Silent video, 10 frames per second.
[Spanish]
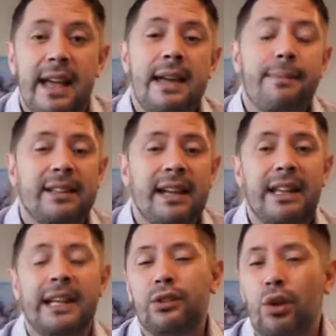Y a pesar
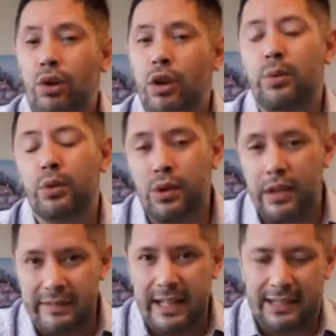de que todos los puntos
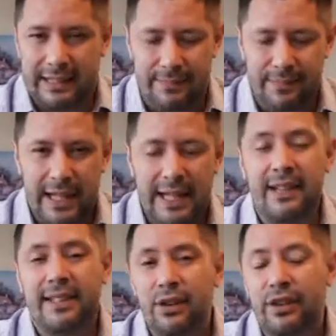de venta, es
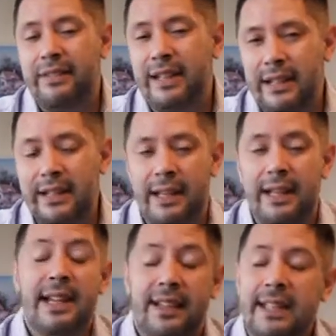decir, donde eh,
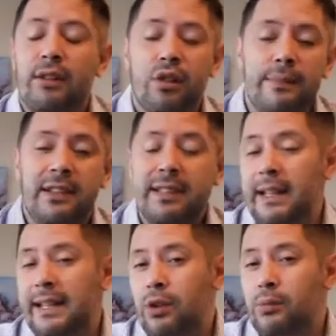Xerox comienza
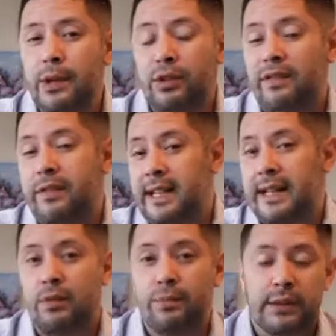en algún momento a
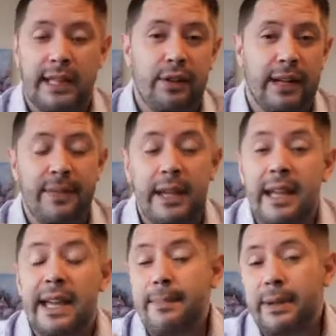fabricar computadoras,
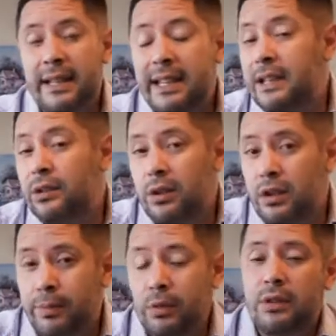y a pesar de que en todos
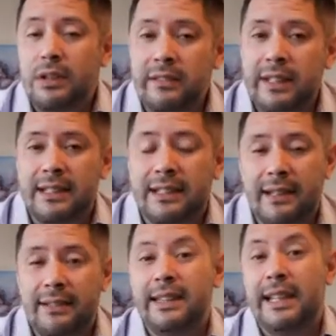los puntos de
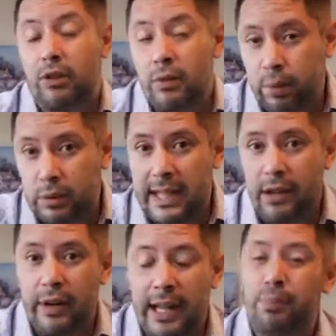venta de
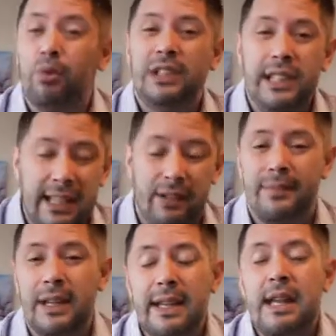computadoras
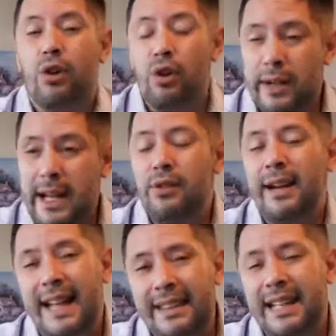pusieron colocaron
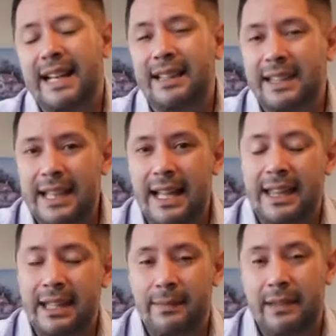grandes
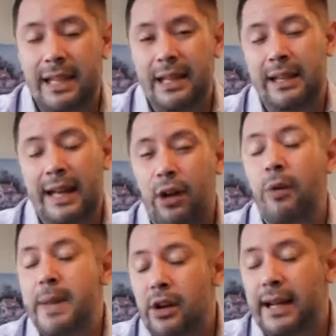cantidades, de,
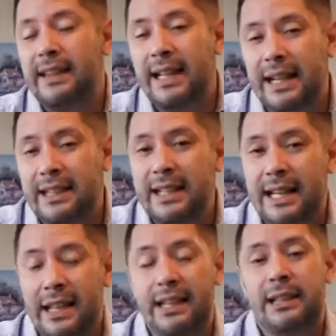acopiaron grandes
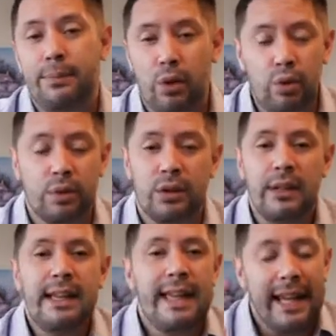cantidades de este
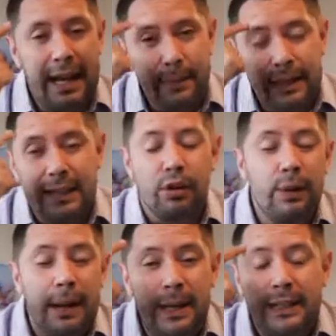producto, en la mente,
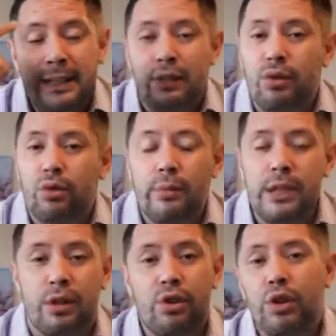como en la mente del
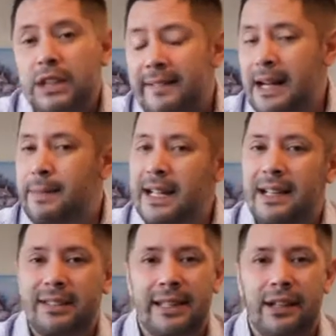consumidor no estaba la
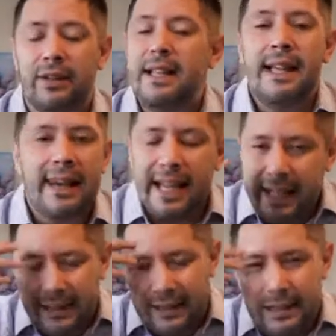marca cero, la
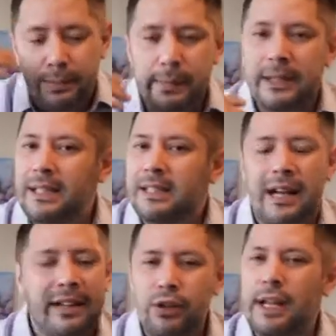gente simplemente
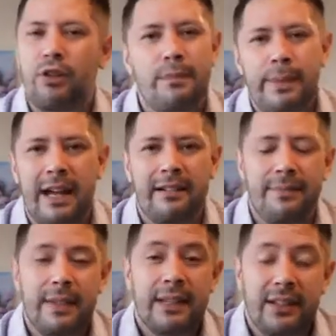entraba y no la
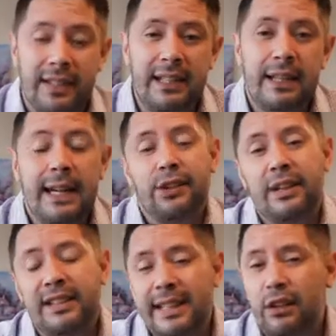compraba. ¿sí?
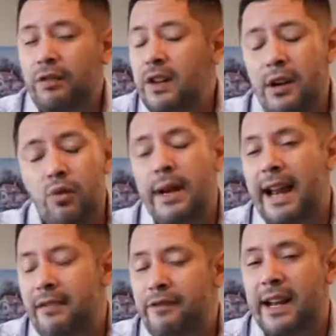Entonces cero fue un
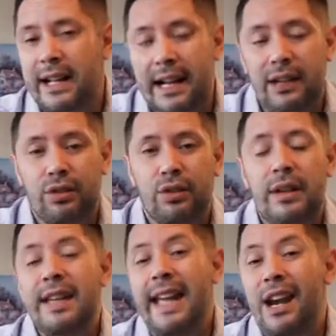gran
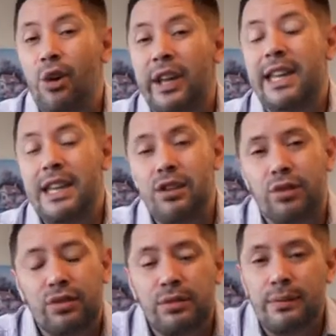fracaso en lo que
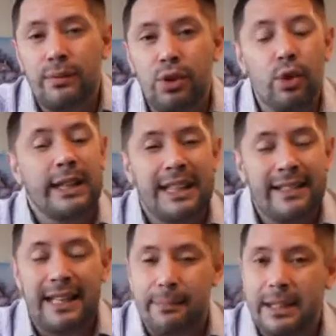ellos no
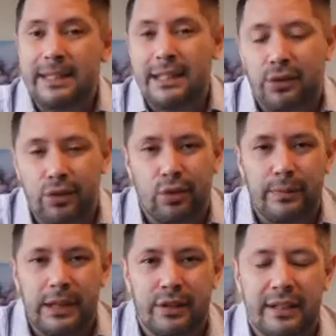estaban en la mente del
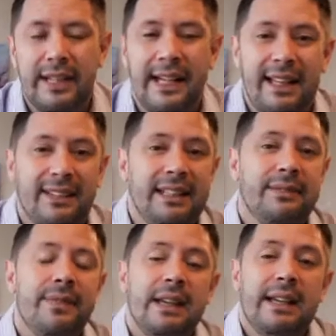consumidor, es
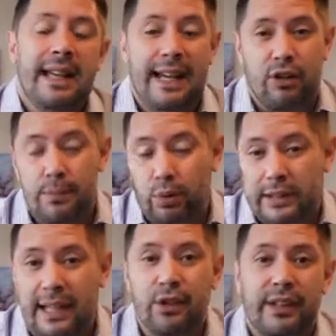decir, en las
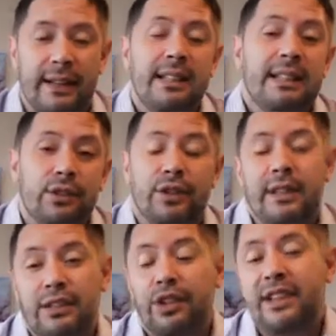computadoras,
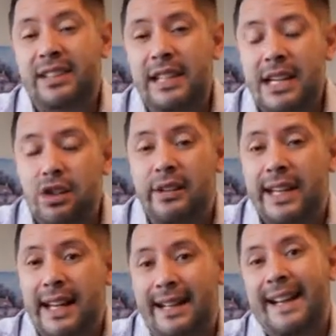donde, sí ellos
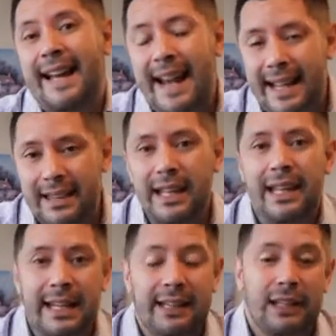eran grandes,
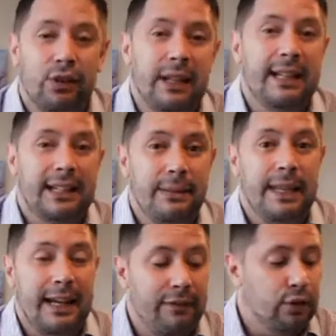eran en el tema
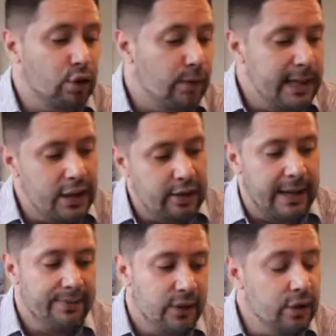de la
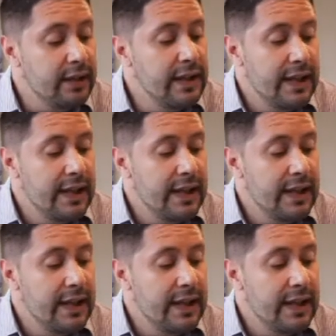fotocopiadora. ¿no?